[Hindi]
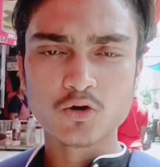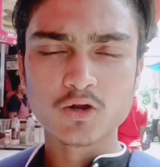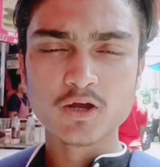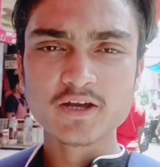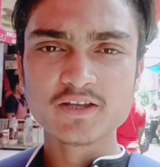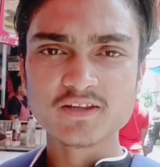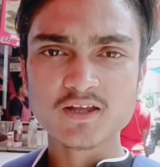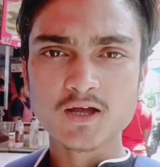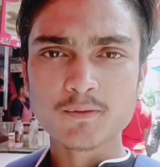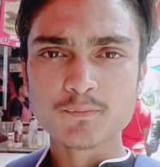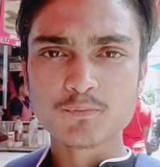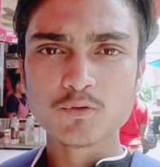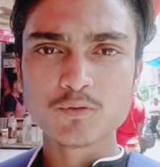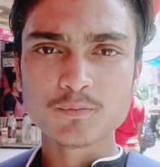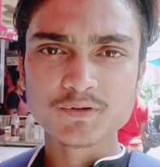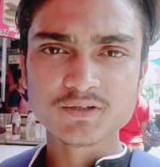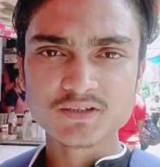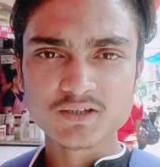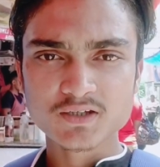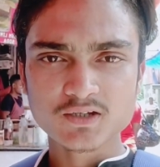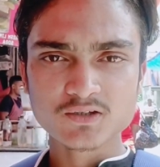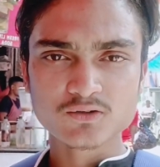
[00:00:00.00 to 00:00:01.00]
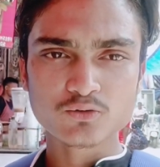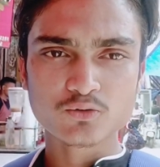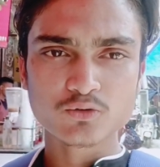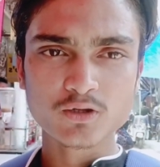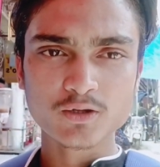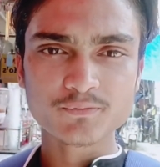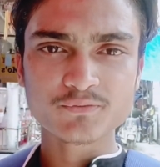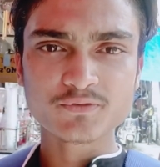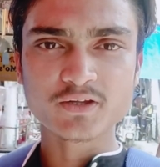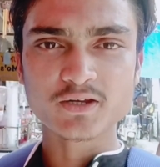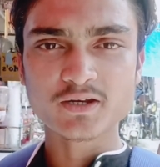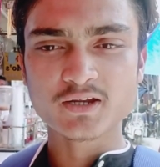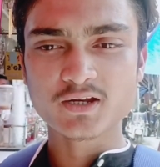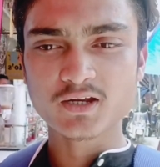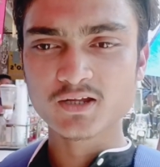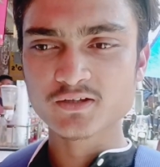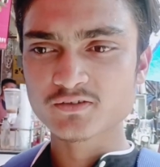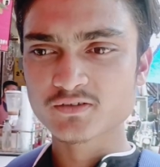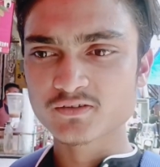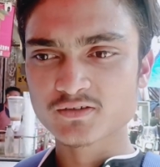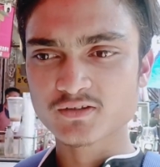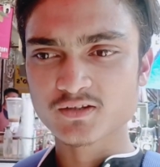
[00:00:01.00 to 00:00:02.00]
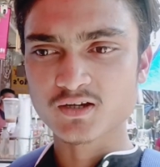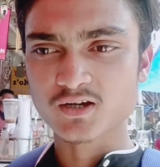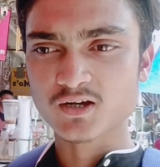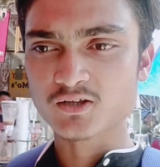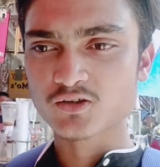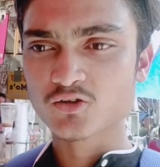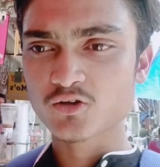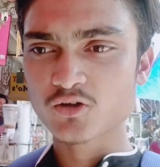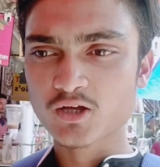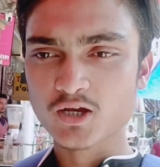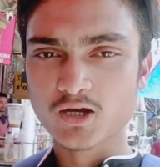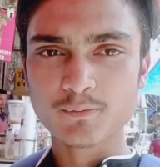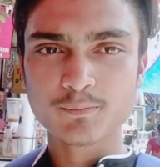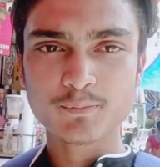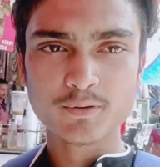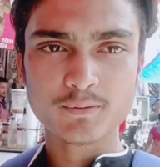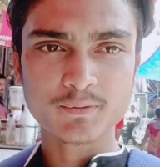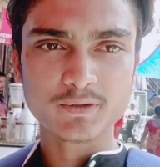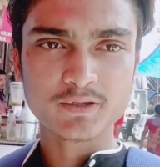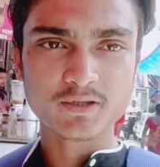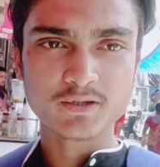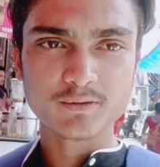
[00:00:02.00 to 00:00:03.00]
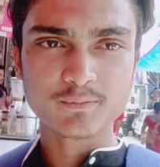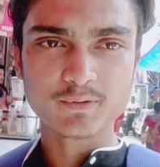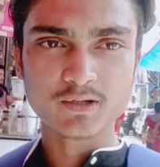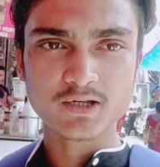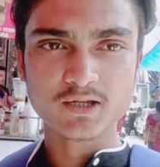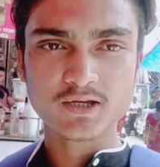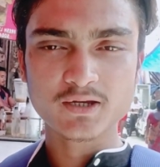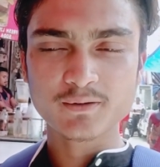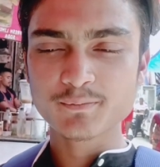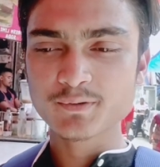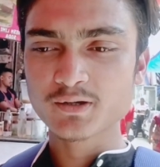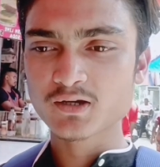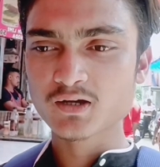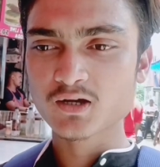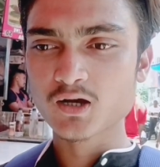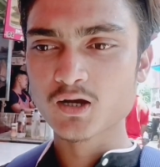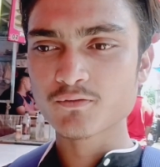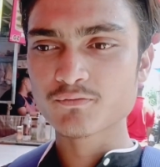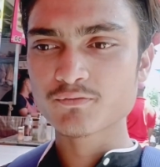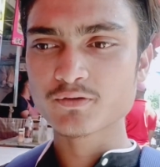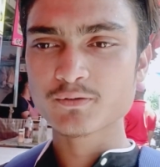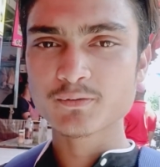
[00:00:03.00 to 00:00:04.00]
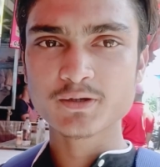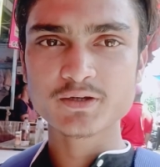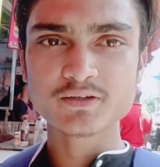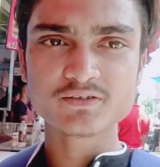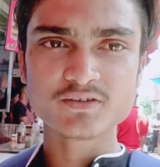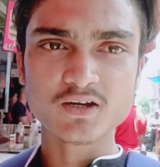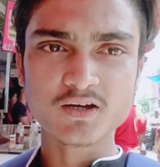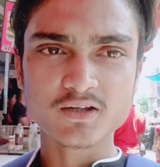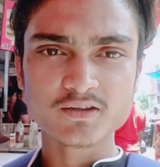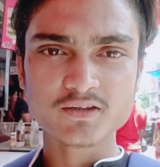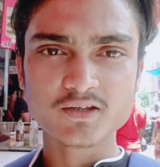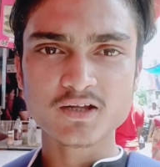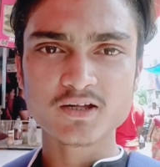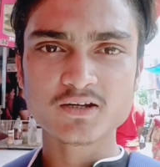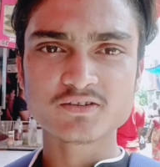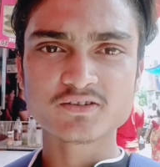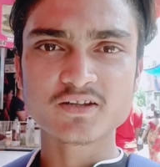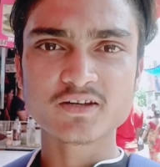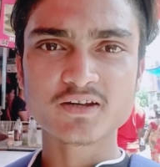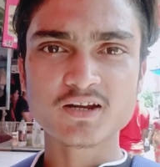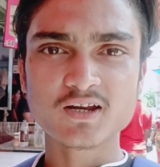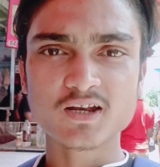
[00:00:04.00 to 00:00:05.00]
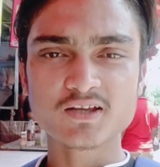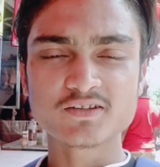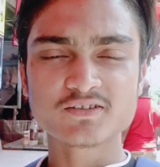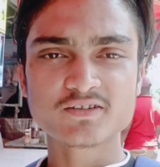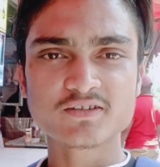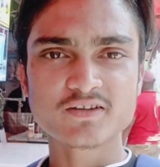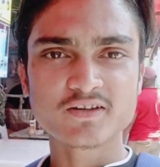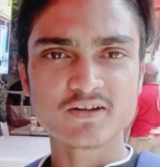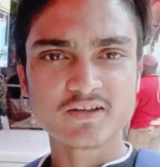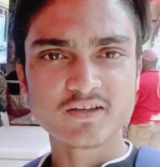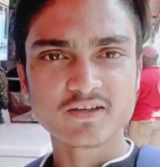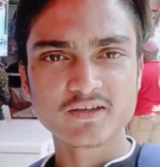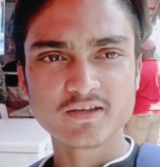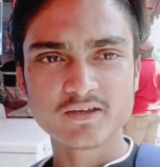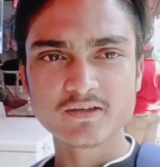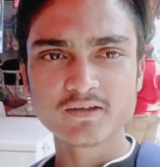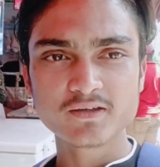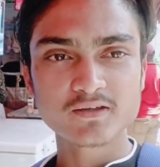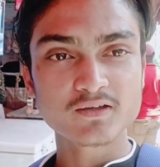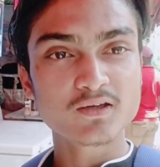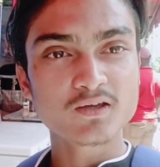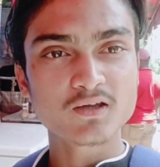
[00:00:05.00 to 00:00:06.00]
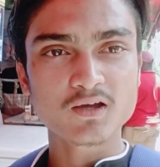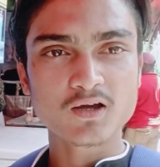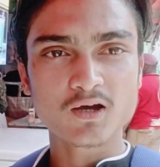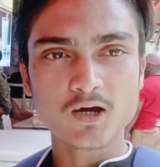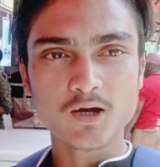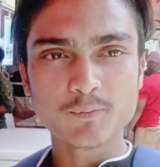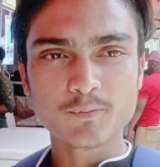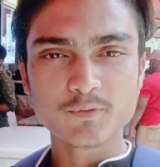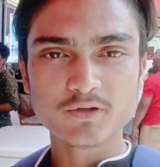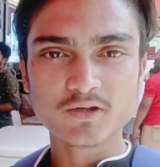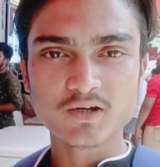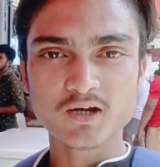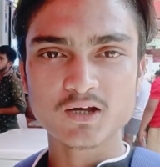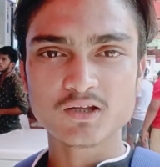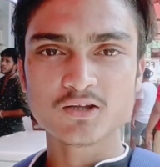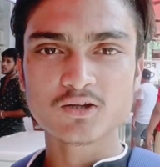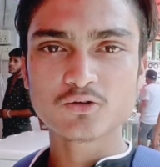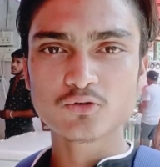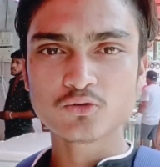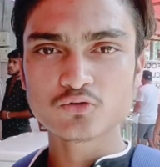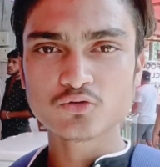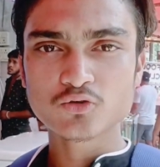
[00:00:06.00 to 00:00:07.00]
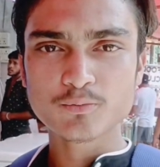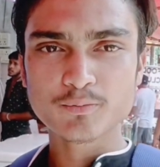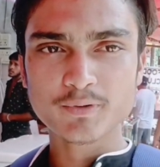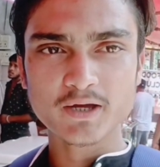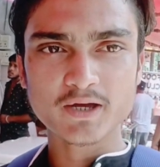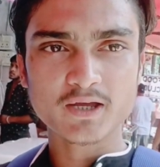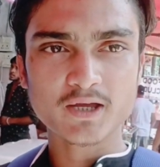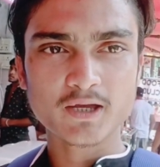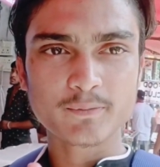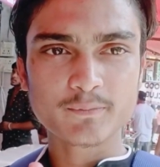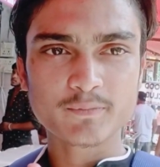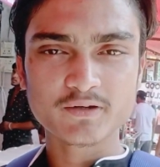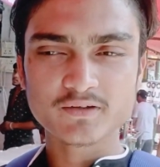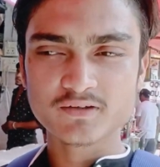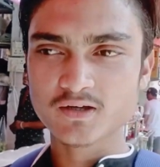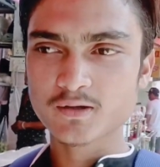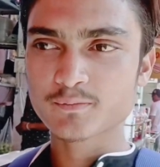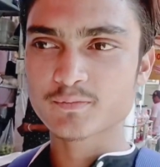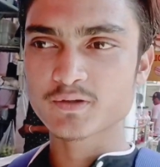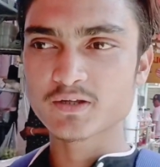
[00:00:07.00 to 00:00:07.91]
और तो गैज़ आपको मैं ज़रा थोड़े आप सन ग्लासेस दिखाता हूँ यहाँ पे भैया मिले हैं मैं काफ़ी वही शानदार सन ग्लासेस रखे हैं आपको दिखाता हूँ दोस्तों बैक कैमरे से आप